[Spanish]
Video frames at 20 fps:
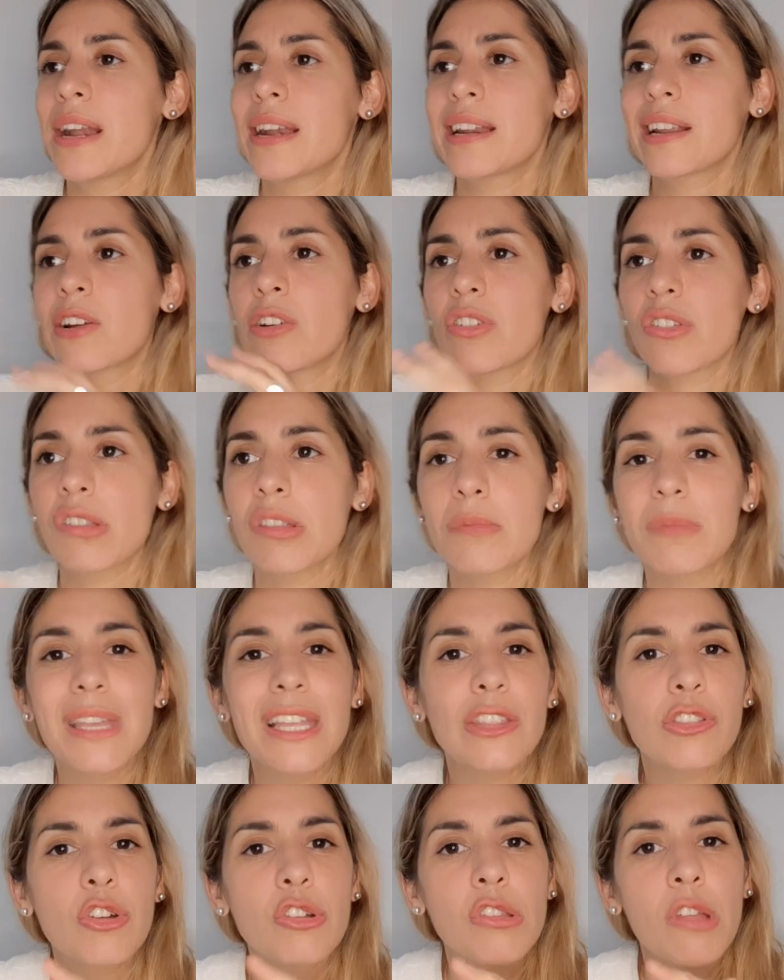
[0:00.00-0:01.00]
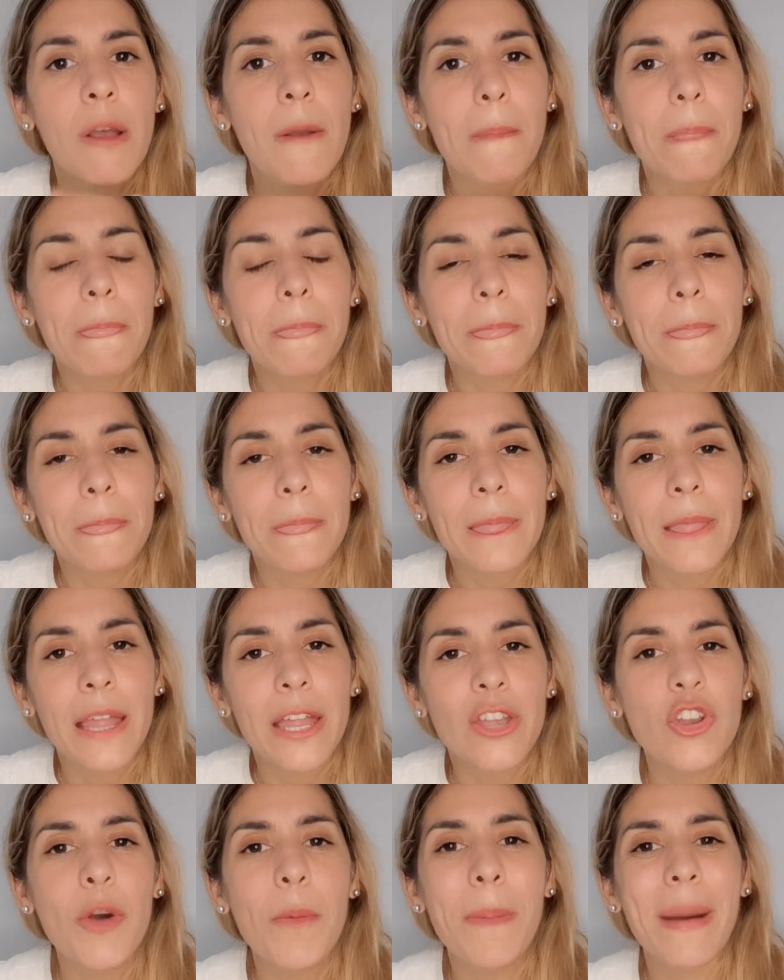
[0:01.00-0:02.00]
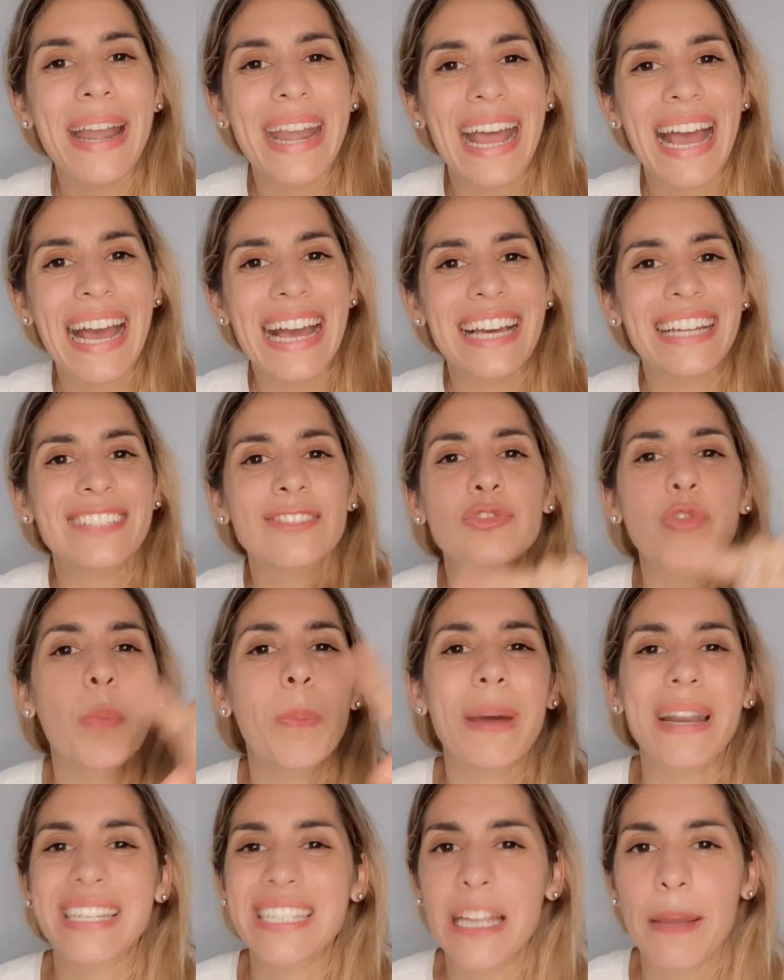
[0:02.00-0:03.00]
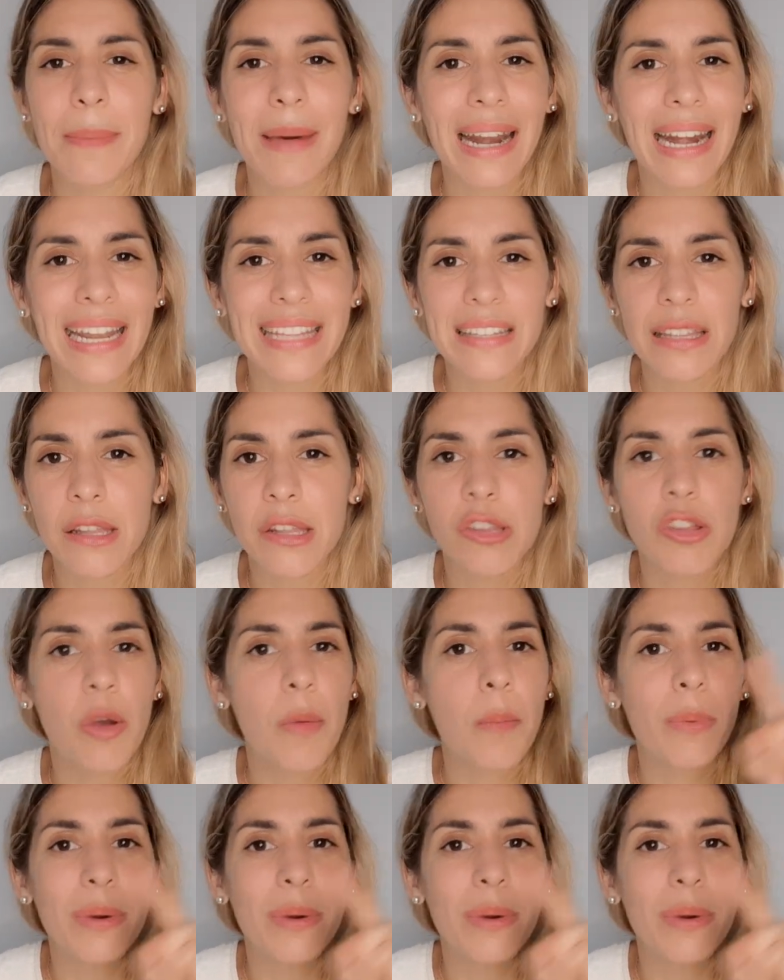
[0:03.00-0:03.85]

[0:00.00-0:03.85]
reconocimientos no para super llamar la atención,